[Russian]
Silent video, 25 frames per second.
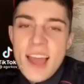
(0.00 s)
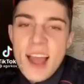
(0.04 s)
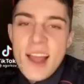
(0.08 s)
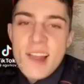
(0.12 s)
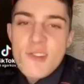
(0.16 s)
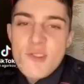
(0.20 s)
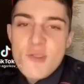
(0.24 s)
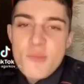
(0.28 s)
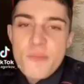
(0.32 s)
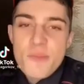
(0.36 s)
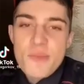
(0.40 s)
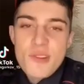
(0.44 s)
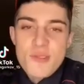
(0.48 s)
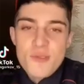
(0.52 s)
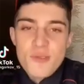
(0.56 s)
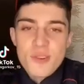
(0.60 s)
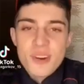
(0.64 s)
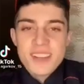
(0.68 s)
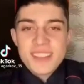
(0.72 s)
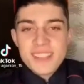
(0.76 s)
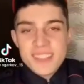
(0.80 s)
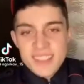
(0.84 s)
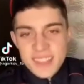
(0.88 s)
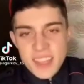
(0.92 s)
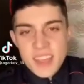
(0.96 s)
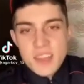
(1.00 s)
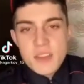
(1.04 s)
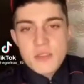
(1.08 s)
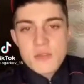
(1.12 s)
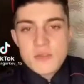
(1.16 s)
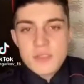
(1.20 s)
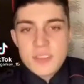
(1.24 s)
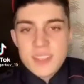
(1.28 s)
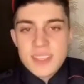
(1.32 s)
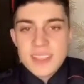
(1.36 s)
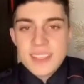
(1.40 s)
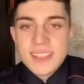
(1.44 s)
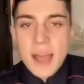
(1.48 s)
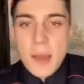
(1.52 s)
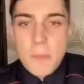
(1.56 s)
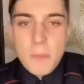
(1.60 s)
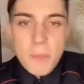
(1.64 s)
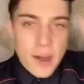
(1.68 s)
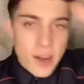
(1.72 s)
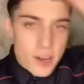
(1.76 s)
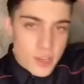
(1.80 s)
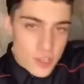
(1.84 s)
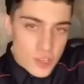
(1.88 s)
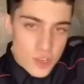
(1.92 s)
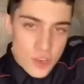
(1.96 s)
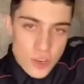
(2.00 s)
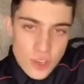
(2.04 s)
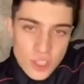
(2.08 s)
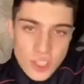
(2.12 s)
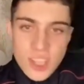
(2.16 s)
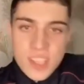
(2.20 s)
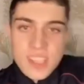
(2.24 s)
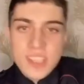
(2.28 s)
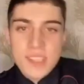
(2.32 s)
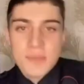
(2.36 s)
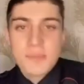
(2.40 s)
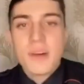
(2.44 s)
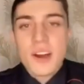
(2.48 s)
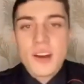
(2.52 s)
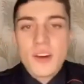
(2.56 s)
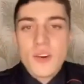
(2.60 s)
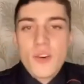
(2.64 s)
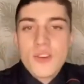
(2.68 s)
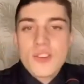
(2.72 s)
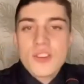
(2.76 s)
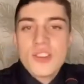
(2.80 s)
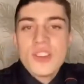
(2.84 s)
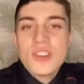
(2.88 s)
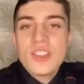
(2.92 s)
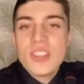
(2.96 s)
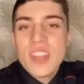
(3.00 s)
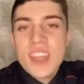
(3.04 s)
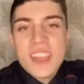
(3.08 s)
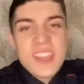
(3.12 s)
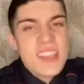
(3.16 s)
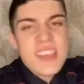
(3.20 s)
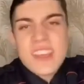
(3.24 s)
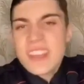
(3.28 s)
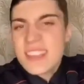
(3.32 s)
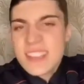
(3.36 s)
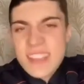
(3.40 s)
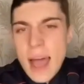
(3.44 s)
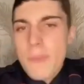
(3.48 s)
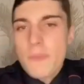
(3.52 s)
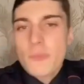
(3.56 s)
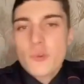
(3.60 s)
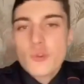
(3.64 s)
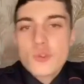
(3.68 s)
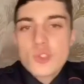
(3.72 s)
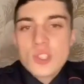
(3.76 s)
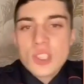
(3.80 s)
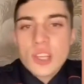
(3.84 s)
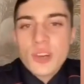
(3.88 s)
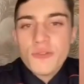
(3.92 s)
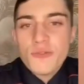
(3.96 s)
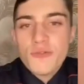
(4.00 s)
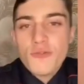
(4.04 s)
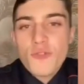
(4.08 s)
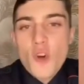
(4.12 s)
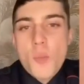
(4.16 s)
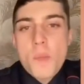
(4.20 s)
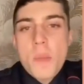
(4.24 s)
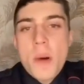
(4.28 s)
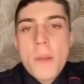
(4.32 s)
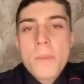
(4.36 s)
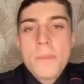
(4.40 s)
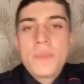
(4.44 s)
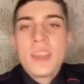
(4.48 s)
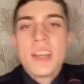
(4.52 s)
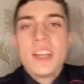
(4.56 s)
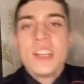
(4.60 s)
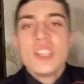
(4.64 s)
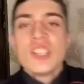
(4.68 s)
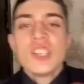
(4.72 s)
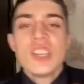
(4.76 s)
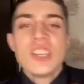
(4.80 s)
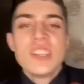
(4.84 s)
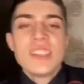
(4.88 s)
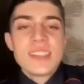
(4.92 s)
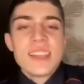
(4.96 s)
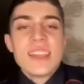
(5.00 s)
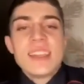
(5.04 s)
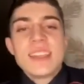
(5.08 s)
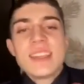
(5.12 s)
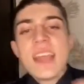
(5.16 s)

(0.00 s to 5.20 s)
А еще в ТикТоке стали популярны видео, где пользователи в одежде, напоминающей полицейскую